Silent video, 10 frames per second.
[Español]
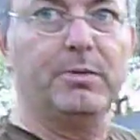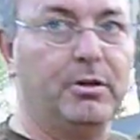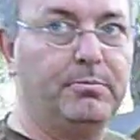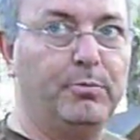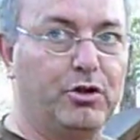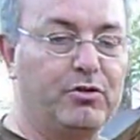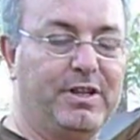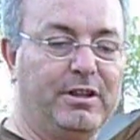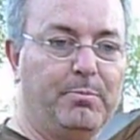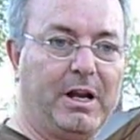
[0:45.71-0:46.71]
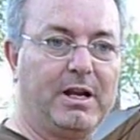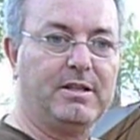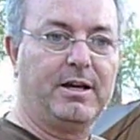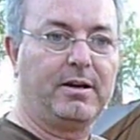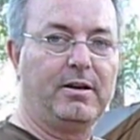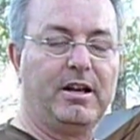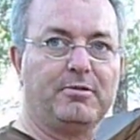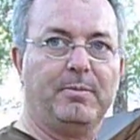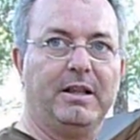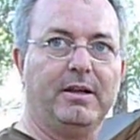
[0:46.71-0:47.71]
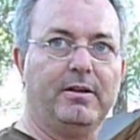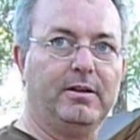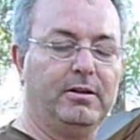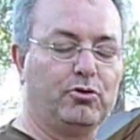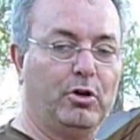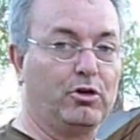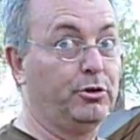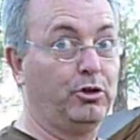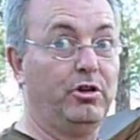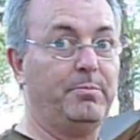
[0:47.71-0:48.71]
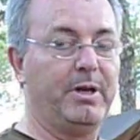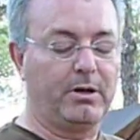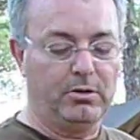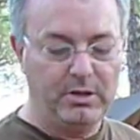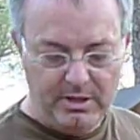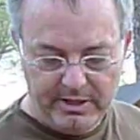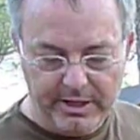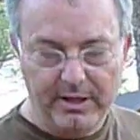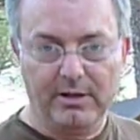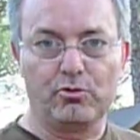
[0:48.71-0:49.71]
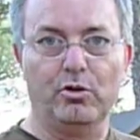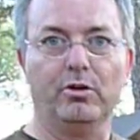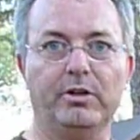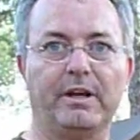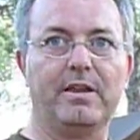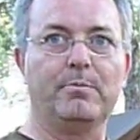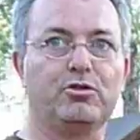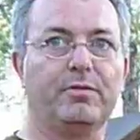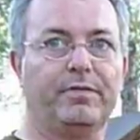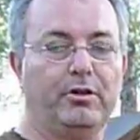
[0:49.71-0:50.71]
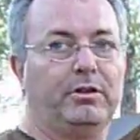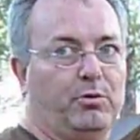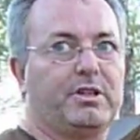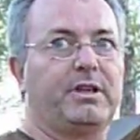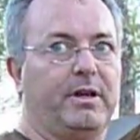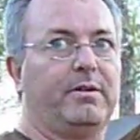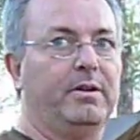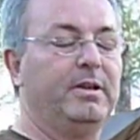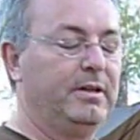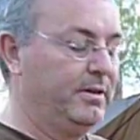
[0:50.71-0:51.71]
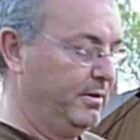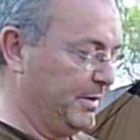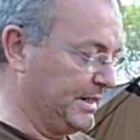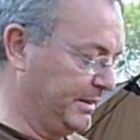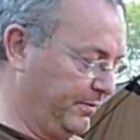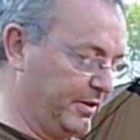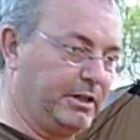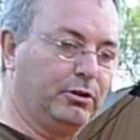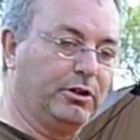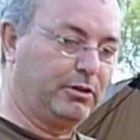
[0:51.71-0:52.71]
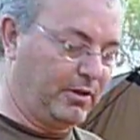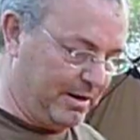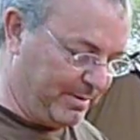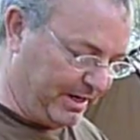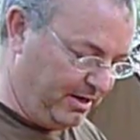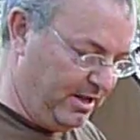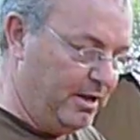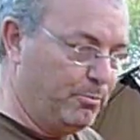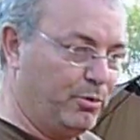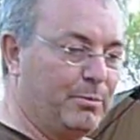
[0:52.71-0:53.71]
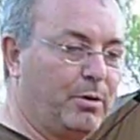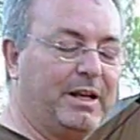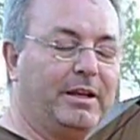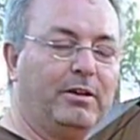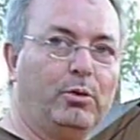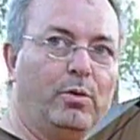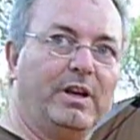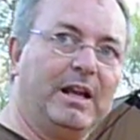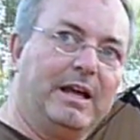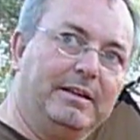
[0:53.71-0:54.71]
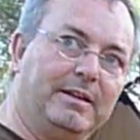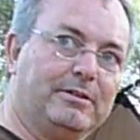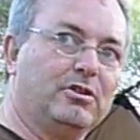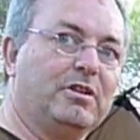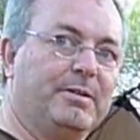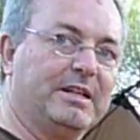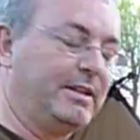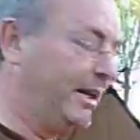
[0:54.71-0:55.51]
y medio, pero es suficiente para aislar la espalda del suelo, sobre todo en invierno, que el suelo irradia mucho frío y te puedes quedar bastante fresquito dentro de la masa Voy a probar a introducirla entre las dos láminas de